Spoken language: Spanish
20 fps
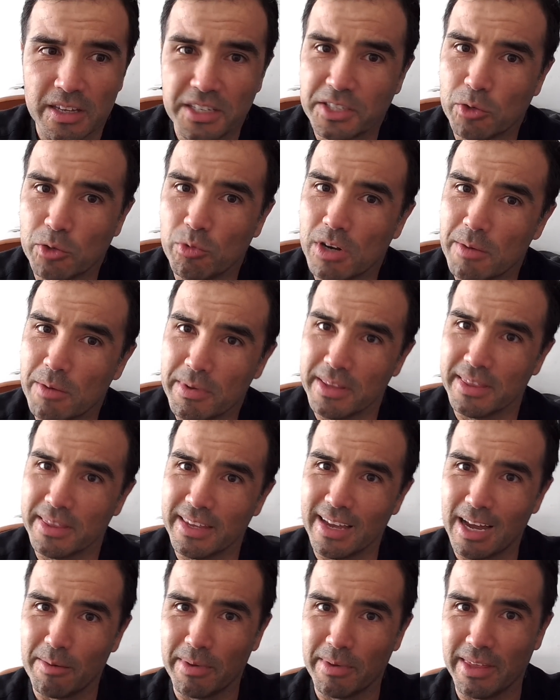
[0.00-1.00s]
y seguramente
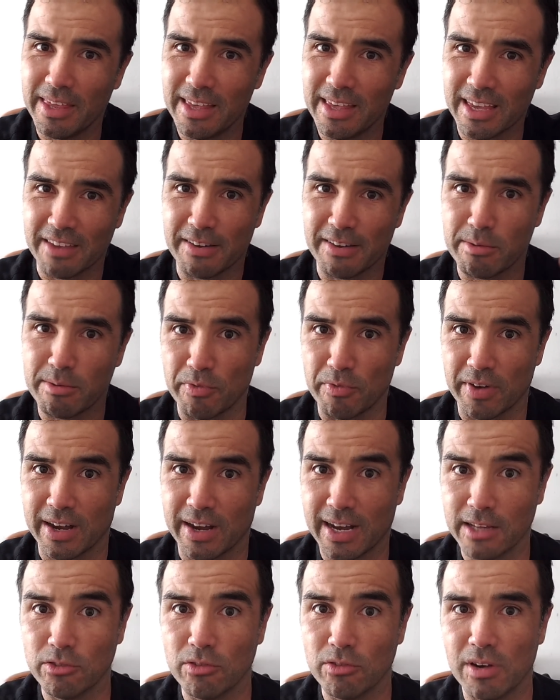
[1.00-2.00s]
a medida que vamos
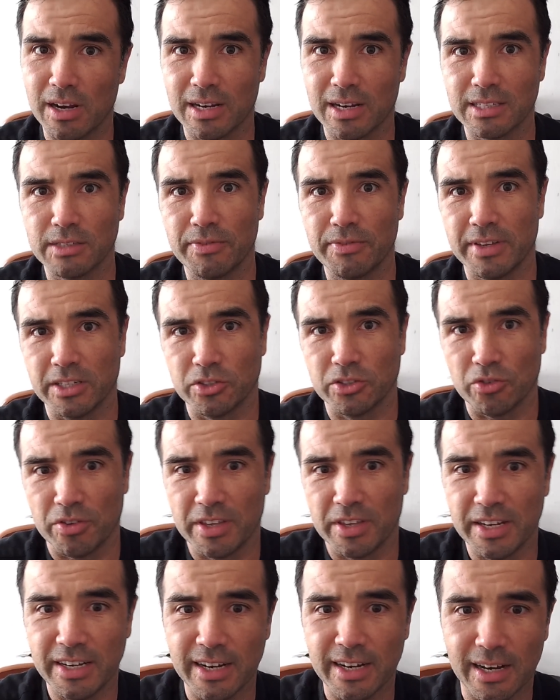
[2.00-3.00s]
bajando la clasificación
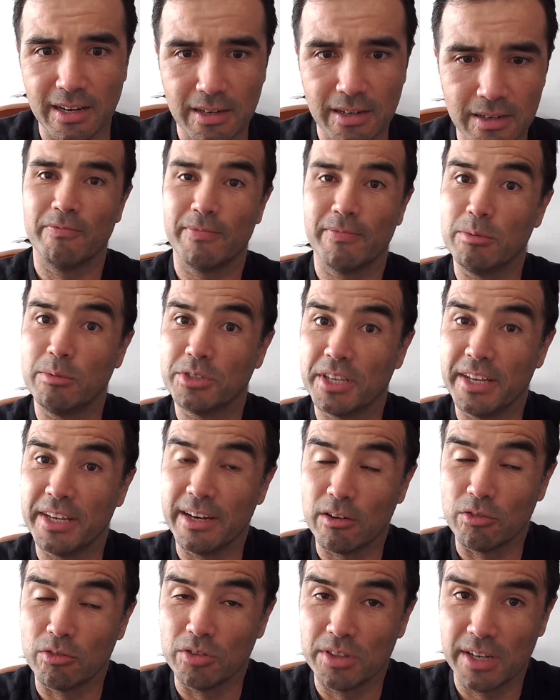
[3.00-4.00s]
general, vamos a ir
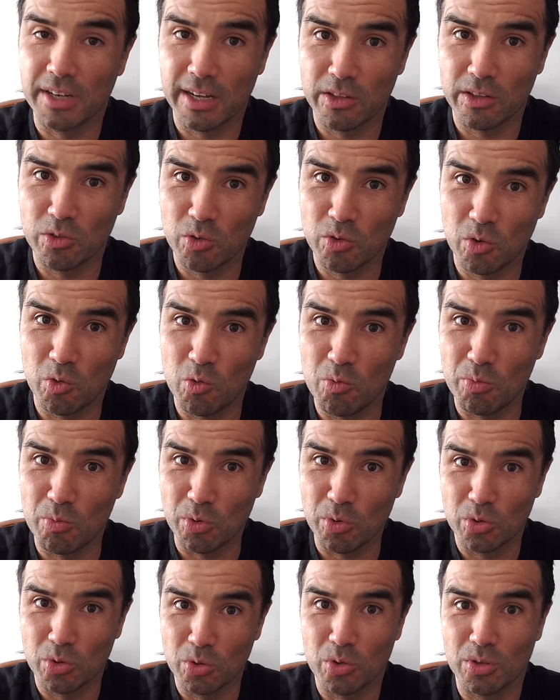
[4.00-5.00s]
encontrando un
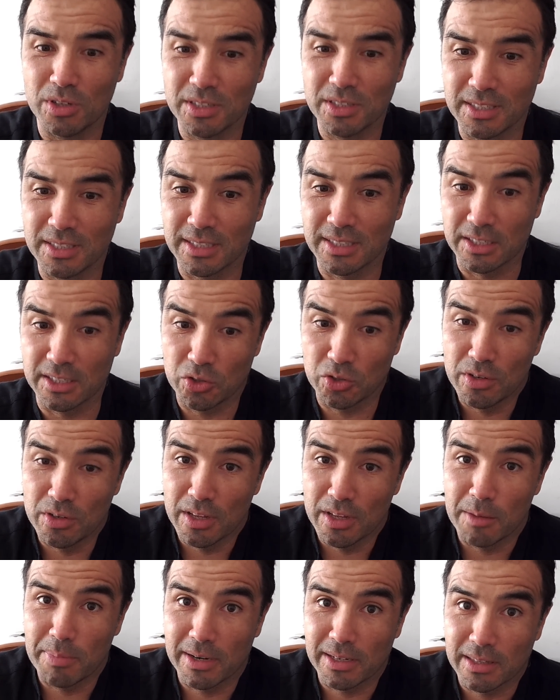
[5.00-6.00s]
montón de sensaciones
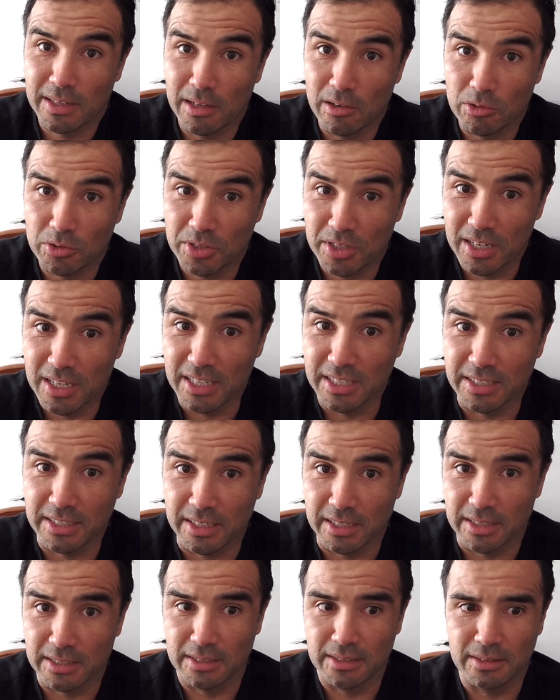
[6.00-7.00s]
de parte de los
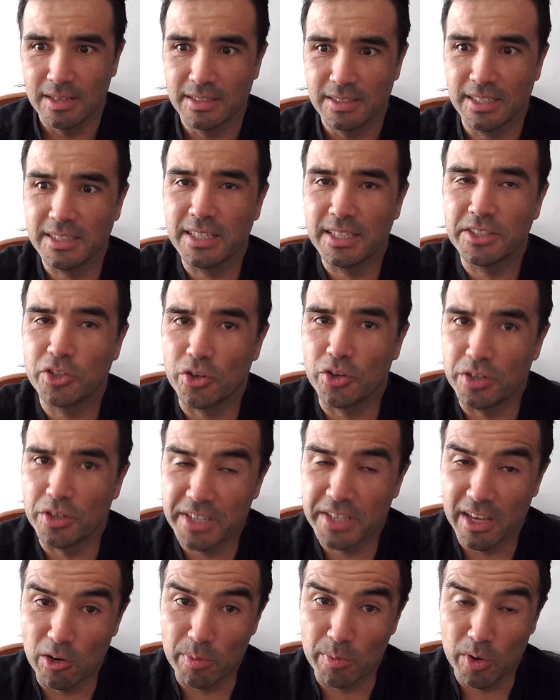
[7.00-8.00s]
ciclistas. Sensaciones
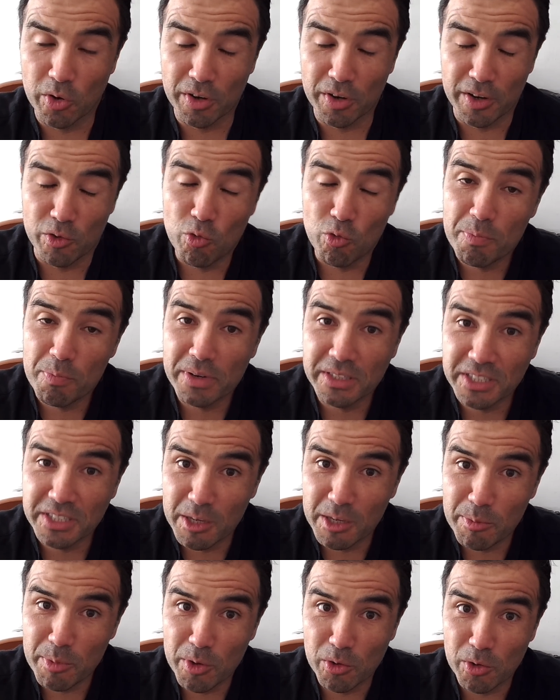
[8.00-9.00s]
que a lo mejor en un
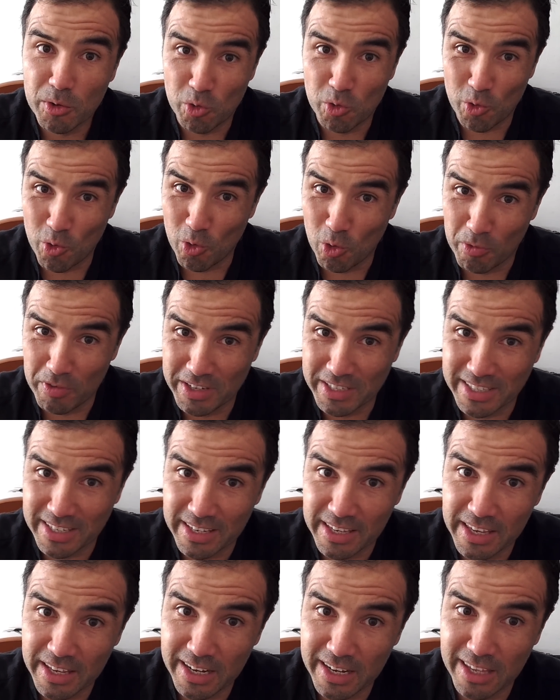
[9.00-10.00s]
principio no lo
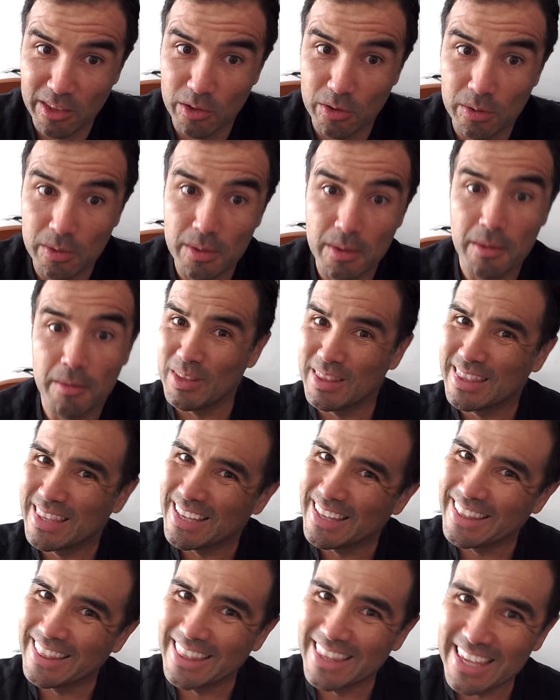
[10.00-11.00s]
hubiesen querido, pero
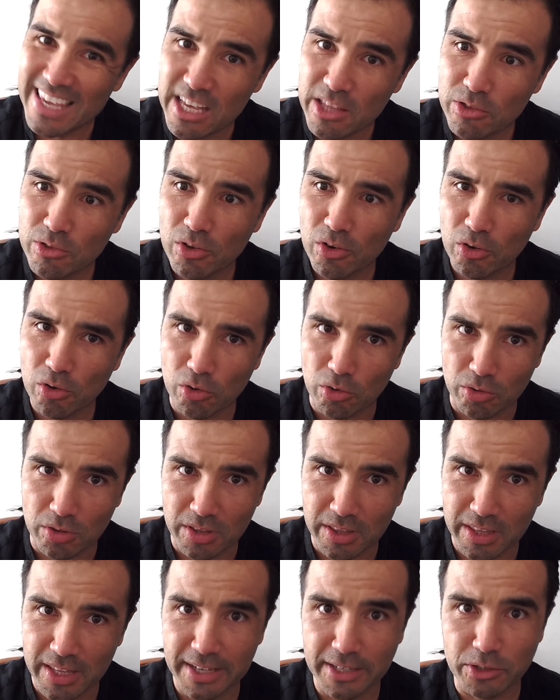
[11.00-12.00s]
entendiendo el
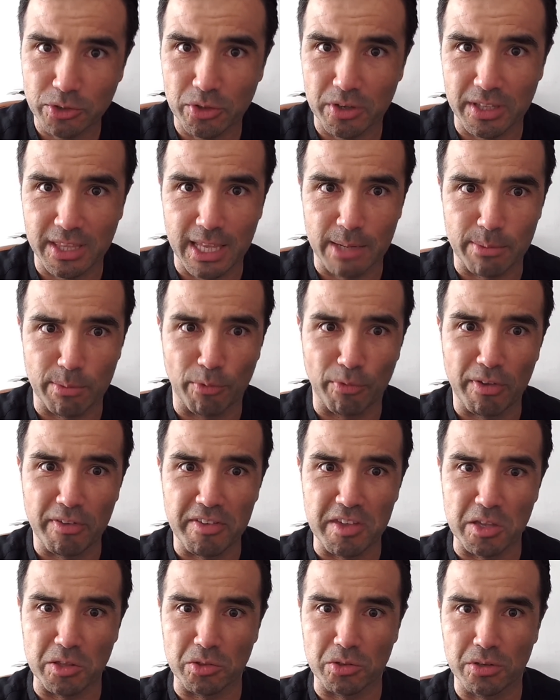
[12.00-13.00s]
contexto que estamos
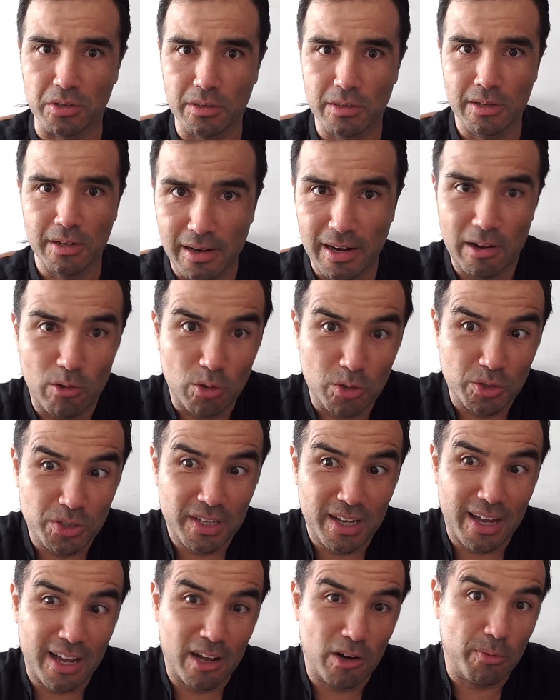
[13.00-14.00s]
viviendo, la
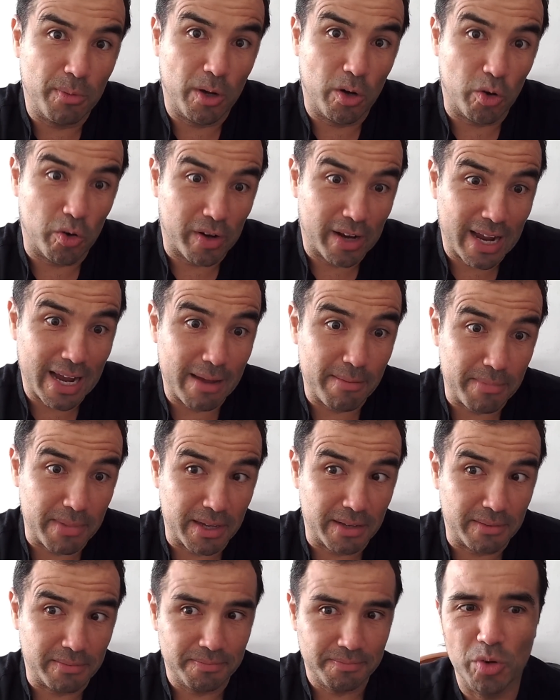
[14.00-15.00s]
cosa a lo mejor Cambia.